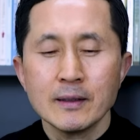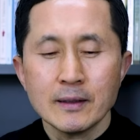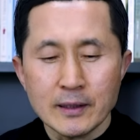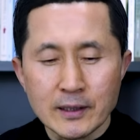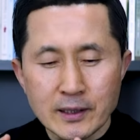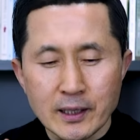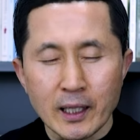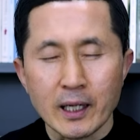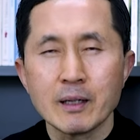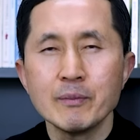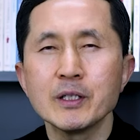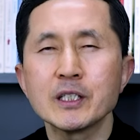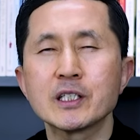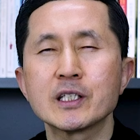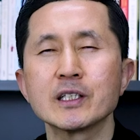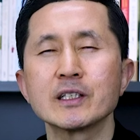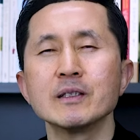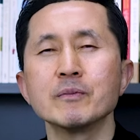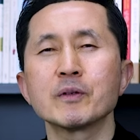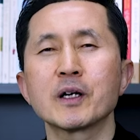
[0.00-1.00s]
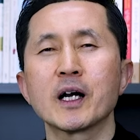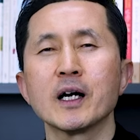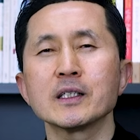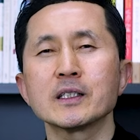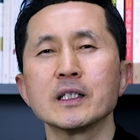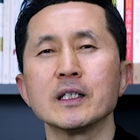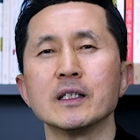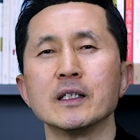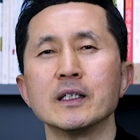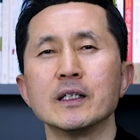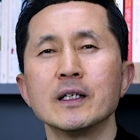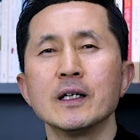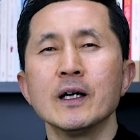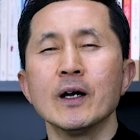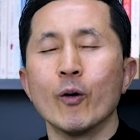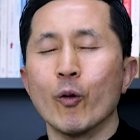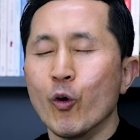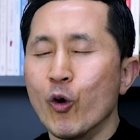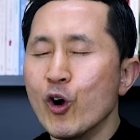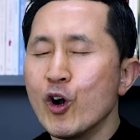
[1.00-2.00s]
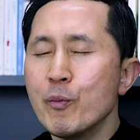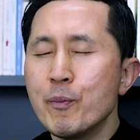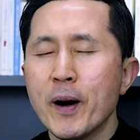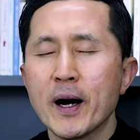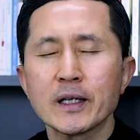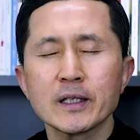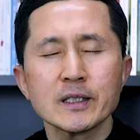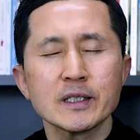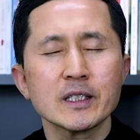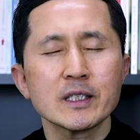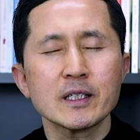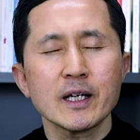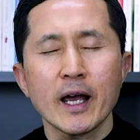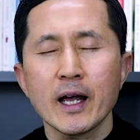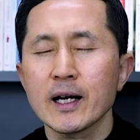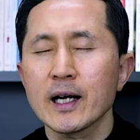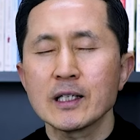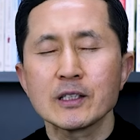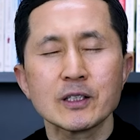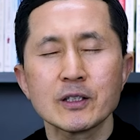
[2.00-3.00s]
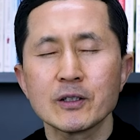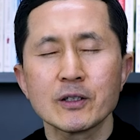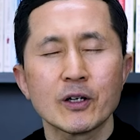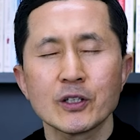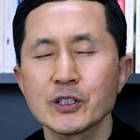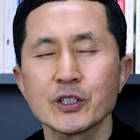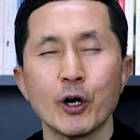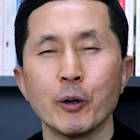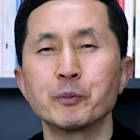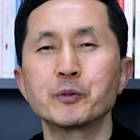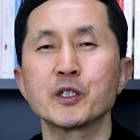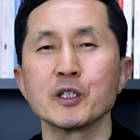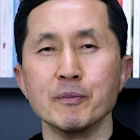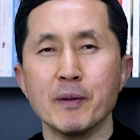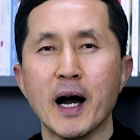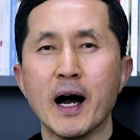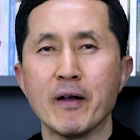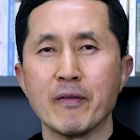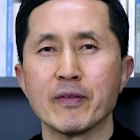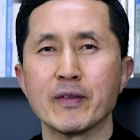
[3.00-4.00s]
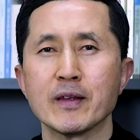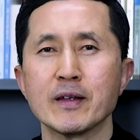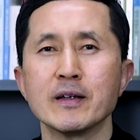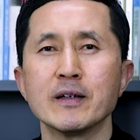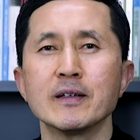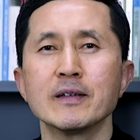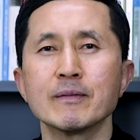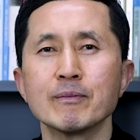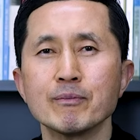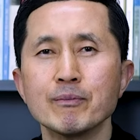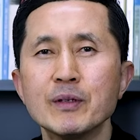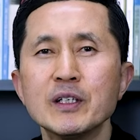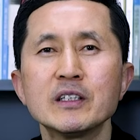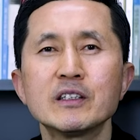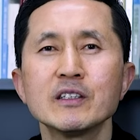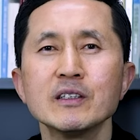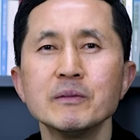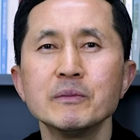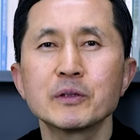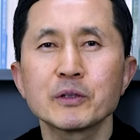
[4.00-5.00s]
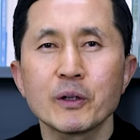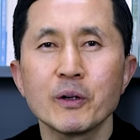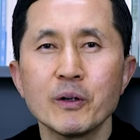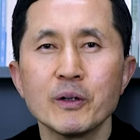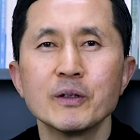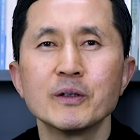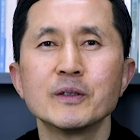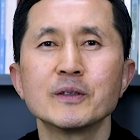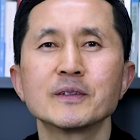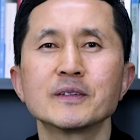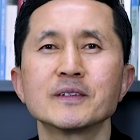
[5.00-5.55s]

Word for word: 이 사람이 지금까지 올바른 일을 행한 것이 없지만 믿음으로